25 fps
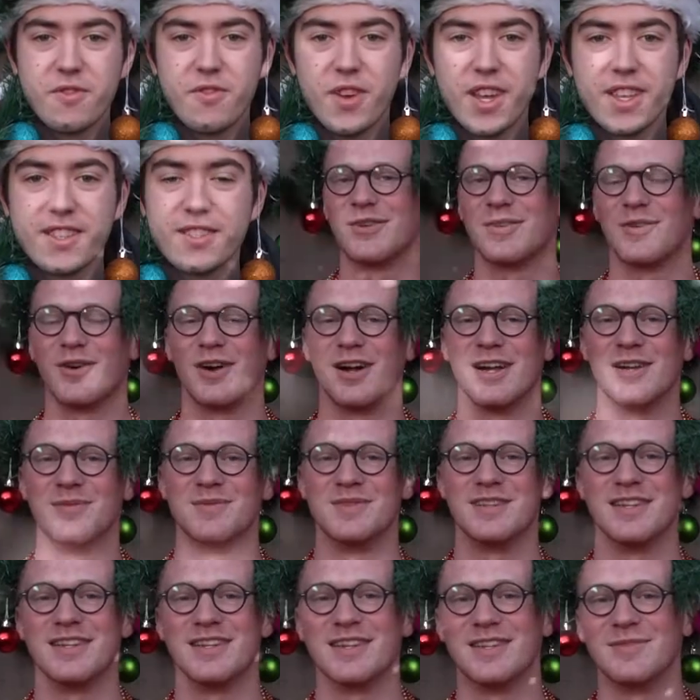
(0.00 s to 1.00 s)
Fest, vor allem
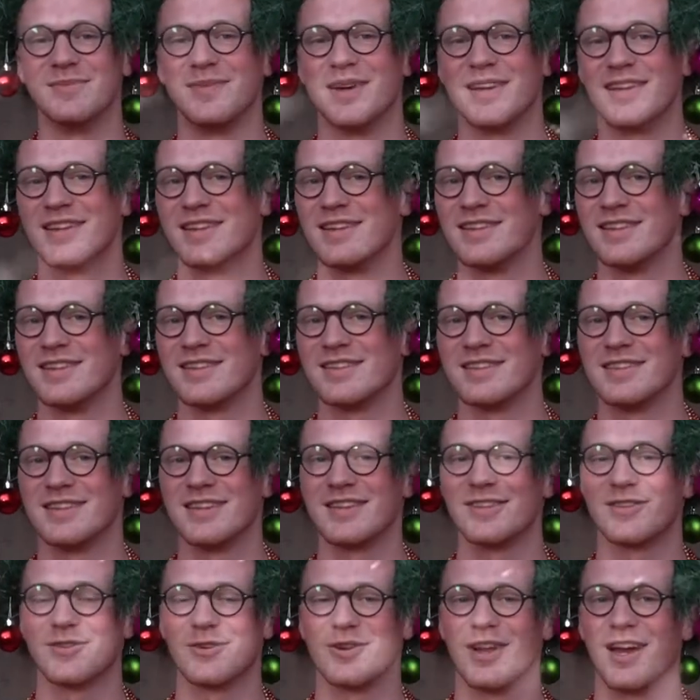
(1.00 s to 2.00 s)
denen, bei denen es
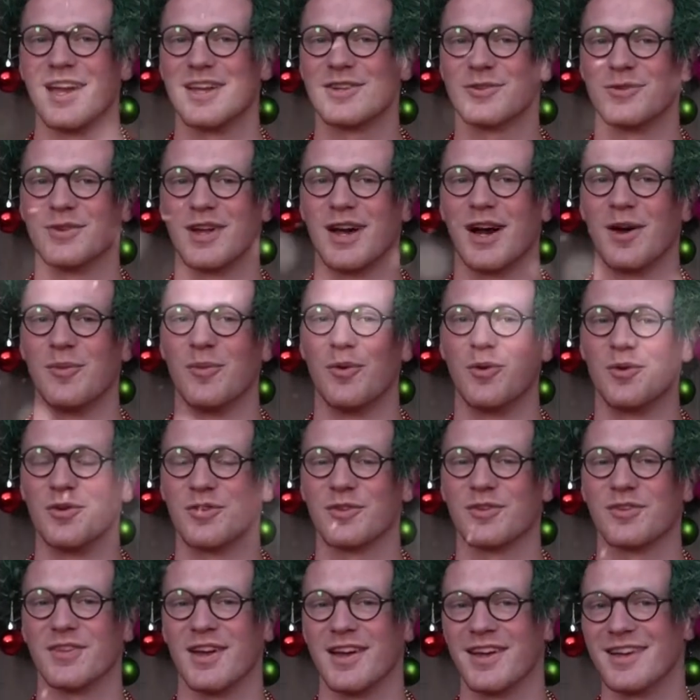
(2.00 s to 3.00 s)
nicht so leicht oder harmonisch
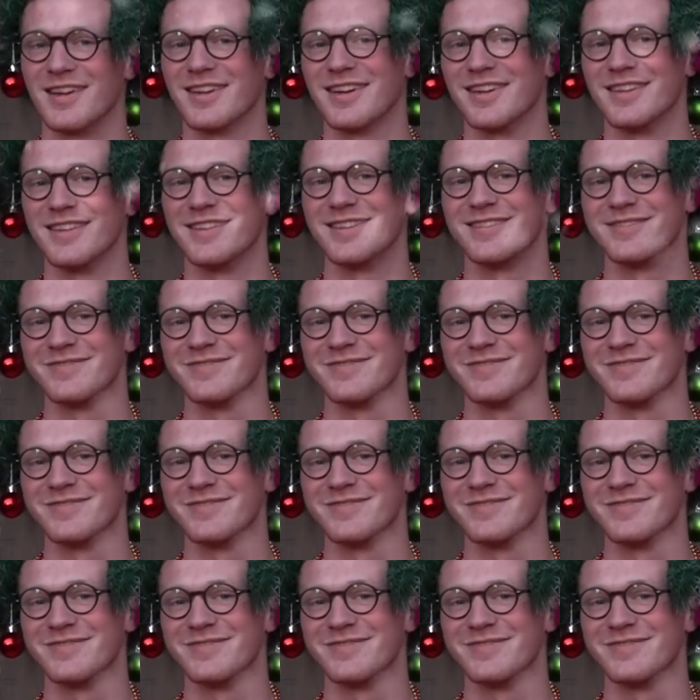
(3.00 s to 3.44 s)
sein kann.